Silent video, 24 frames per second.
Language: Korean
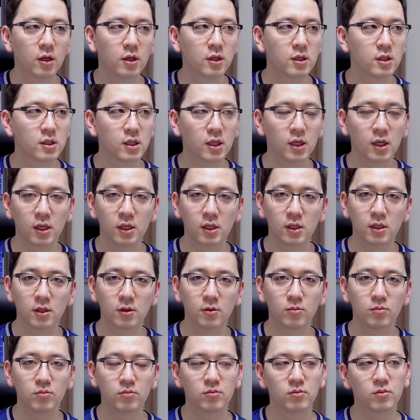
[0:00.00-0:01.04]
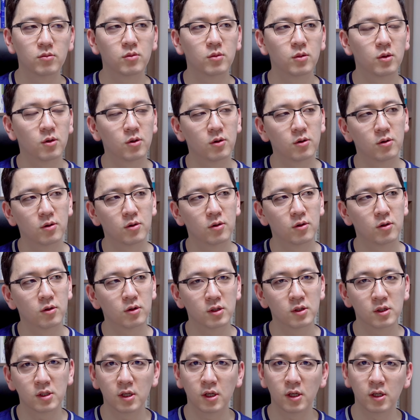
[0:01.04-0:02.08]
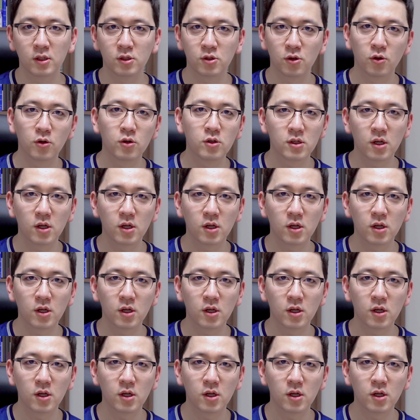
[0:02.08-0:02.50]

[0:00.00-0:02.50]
이제 어 이제 저를